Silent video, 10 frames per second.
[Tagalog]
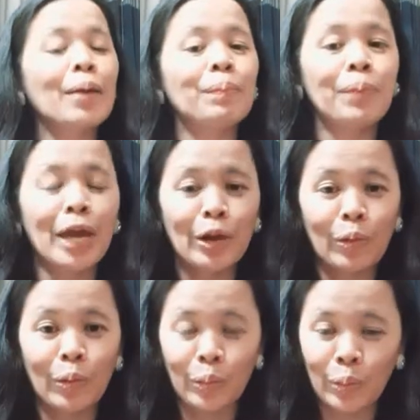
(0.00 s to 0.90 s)

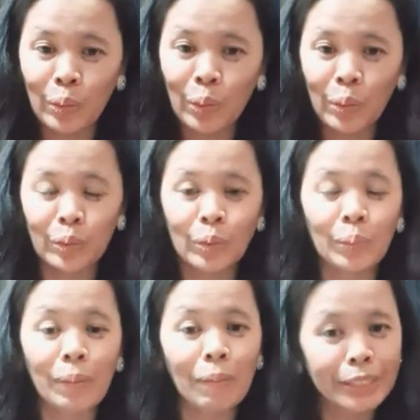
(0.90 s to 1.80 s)
Pero kung
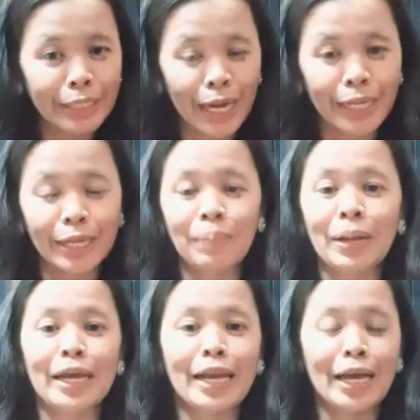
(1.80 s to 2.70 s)
babasahin na
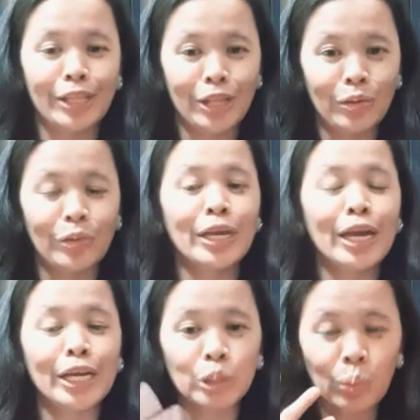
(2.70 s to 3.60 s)
pala natin yun,
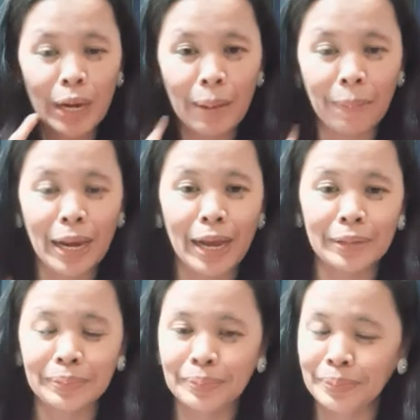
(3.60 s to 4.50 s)
is wala pa
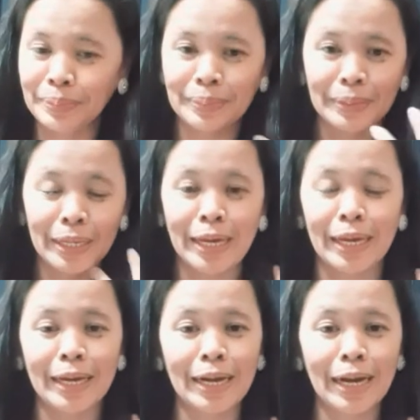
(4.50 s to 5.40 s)
lang,
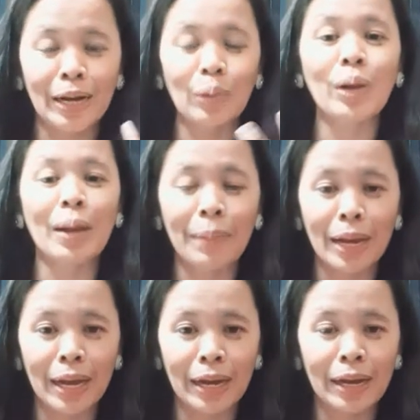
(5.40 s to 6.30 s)
uh, ah, wala pa
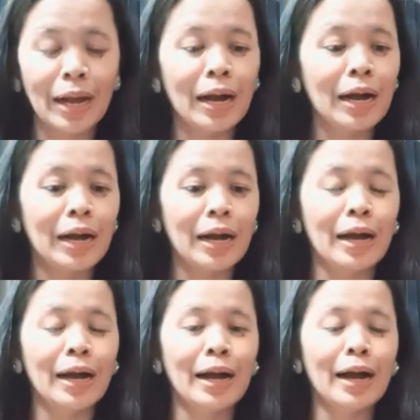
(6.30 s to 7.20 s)
lang uh,
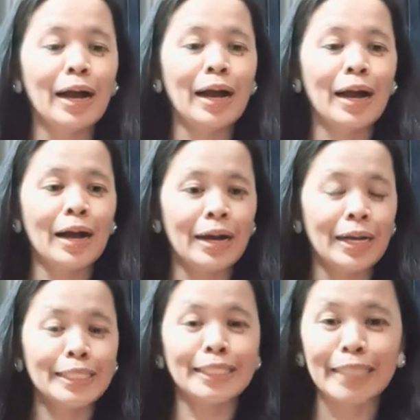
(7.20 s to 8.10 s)
uh,
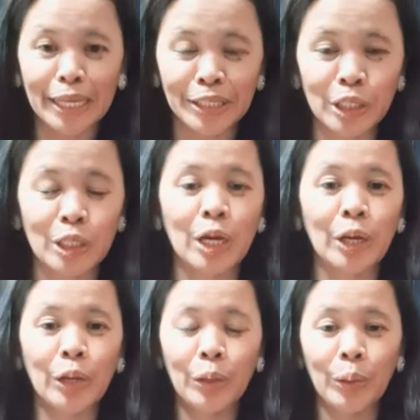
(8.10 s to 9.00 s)
sense
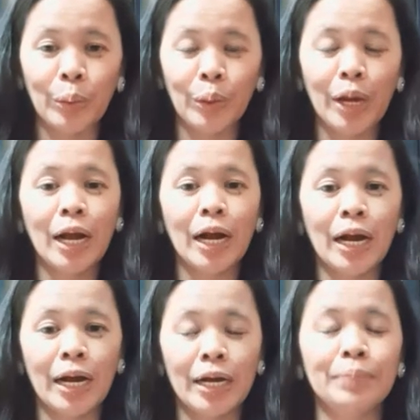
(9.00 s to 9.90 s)
yung
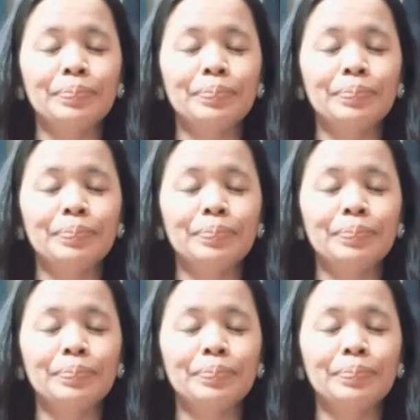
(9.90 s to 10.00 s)
uh,